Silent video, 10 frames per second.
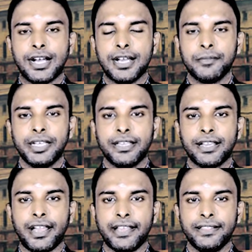
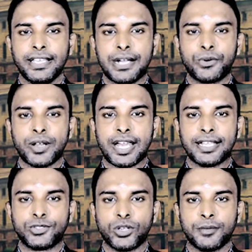ஆமினியா
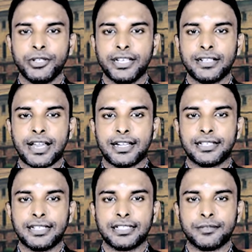இந்தியாவுடனான தொடர்பு இரு
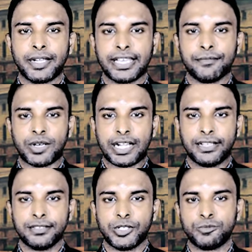நாடுகளுக்கும் இடையே
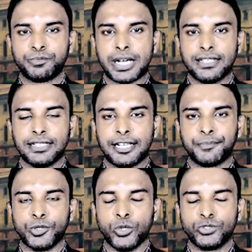வளர்ந்து வரும்
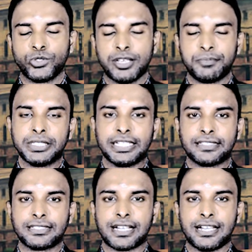பாதுகாப்பு ஒத்துழைப்பு
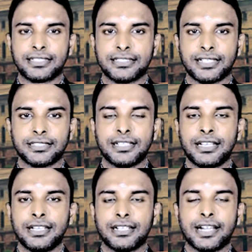எடுத்து காட்டுகிறது
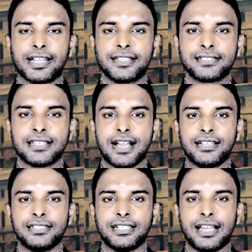கடந்த சில
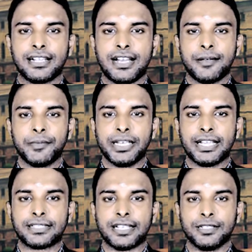ஆண்டுகளாக
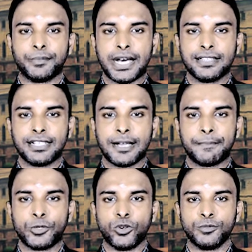ஆமினியா தனது
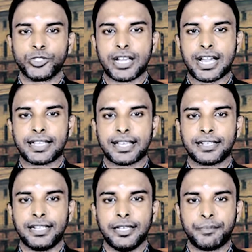பாதுகாப்பு கொள்முதல்
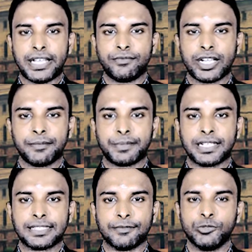ஆதாரங்களை
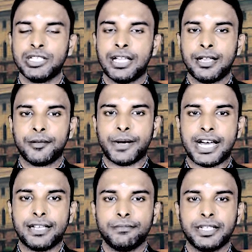பல்வகைப்படுத்தவும்
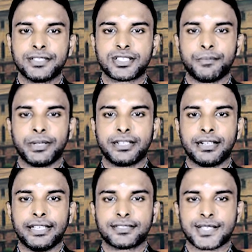பாரம்பரிய
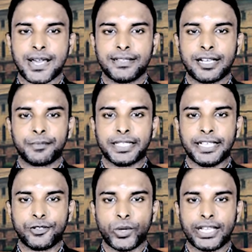சப்ளையர்களை
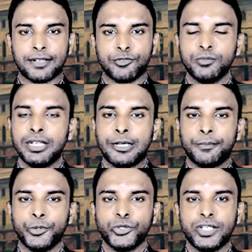சார்ந்திருப்பதை குறைக்கவும்
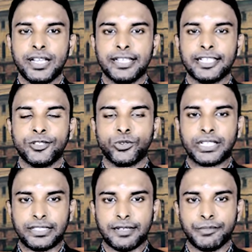புதுடெல்லியை
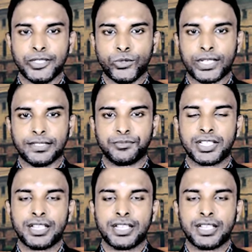நோக்கி திரும்பியுள்ளது